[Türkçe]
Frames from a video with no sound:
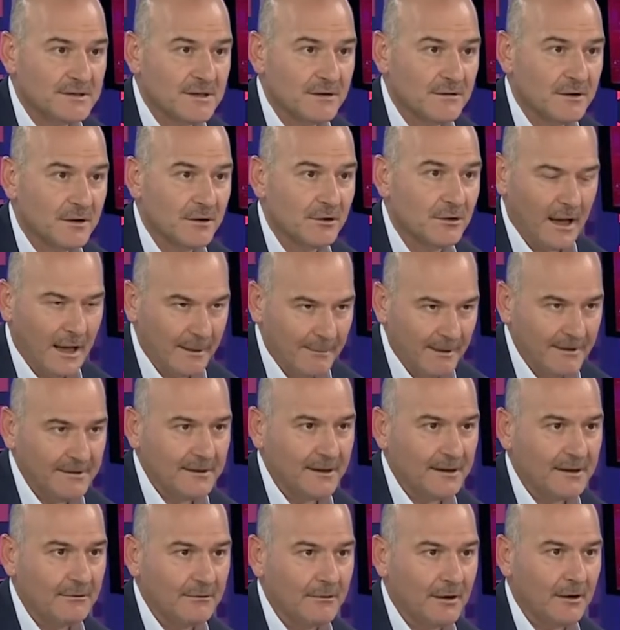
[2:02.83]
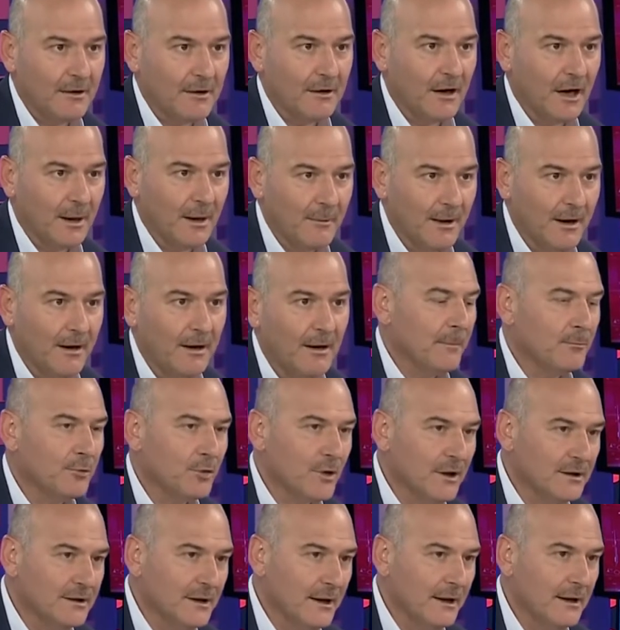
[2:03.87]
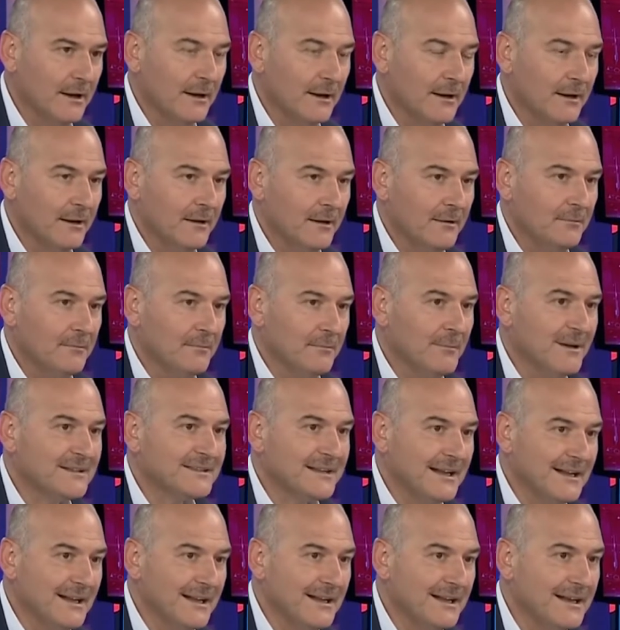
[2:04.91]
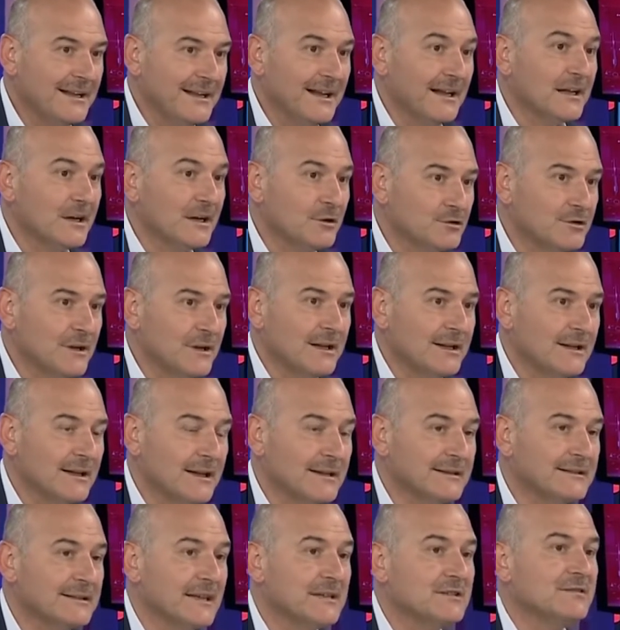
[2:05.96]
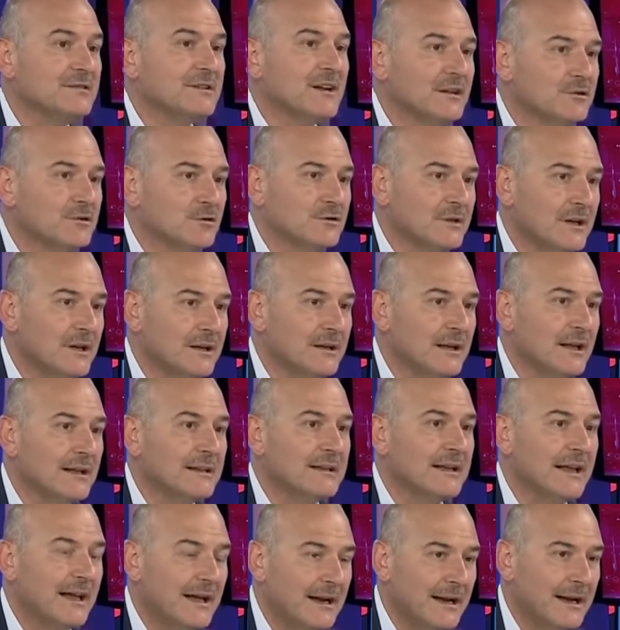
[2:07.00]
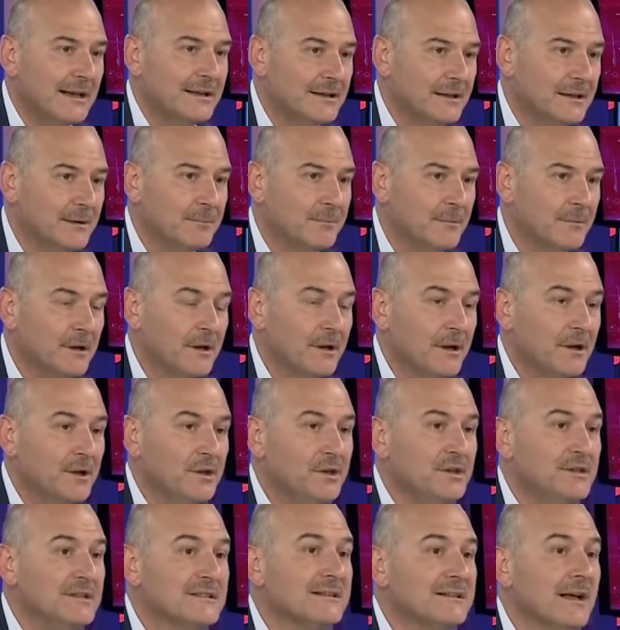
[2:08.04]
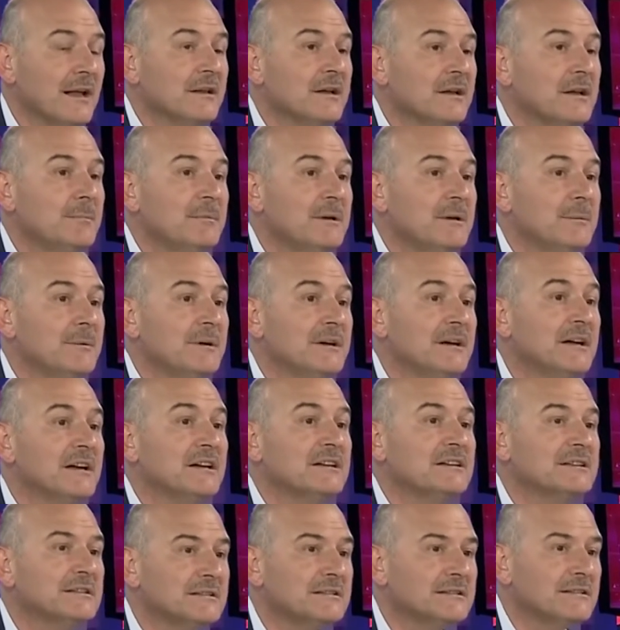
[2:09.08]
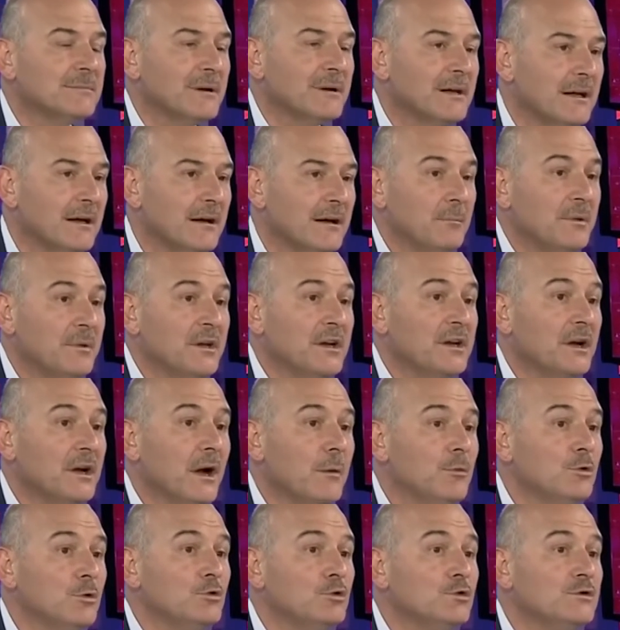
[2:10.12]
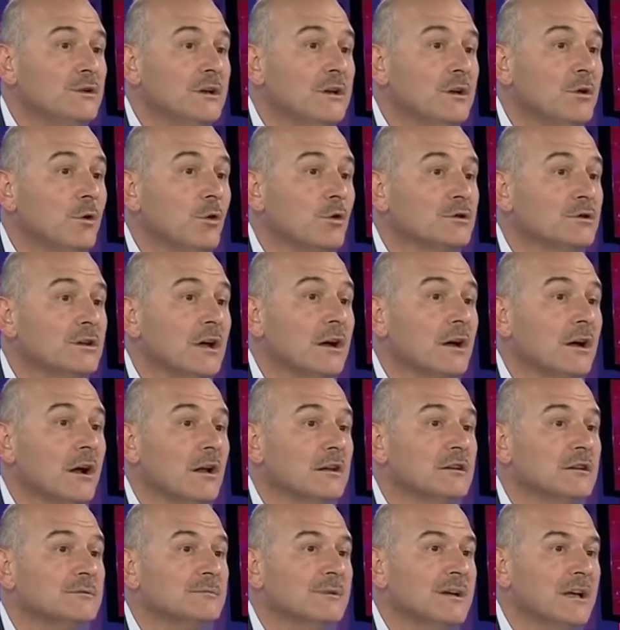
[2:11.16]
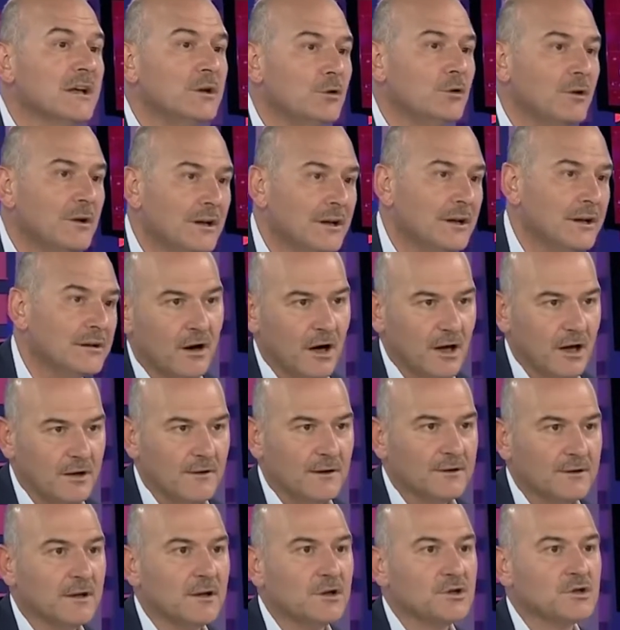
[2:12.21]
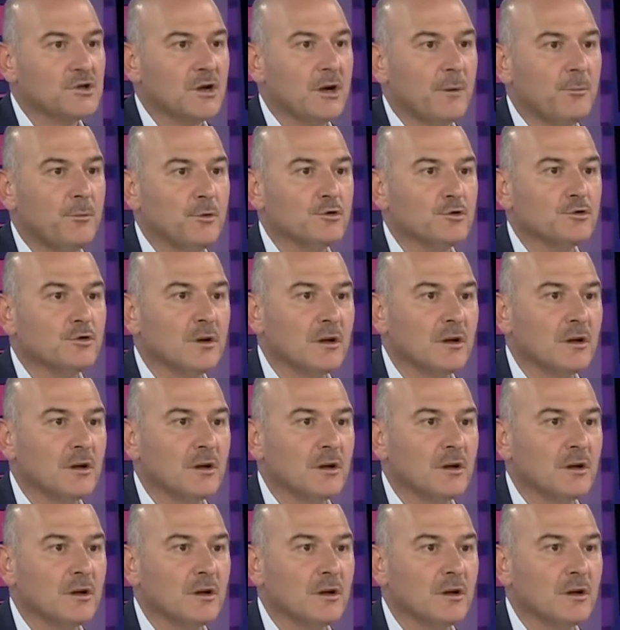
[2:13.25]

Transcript: veriyor. Elbette ki var. Ama burada meseleleri yalan üzerinden, tezvirat üzerinden değerlendirip insanları birbirine kırdırmaya, bir kamu düzenini ortadan kaldırmaya yönelik hayvandan aşağı pozisyon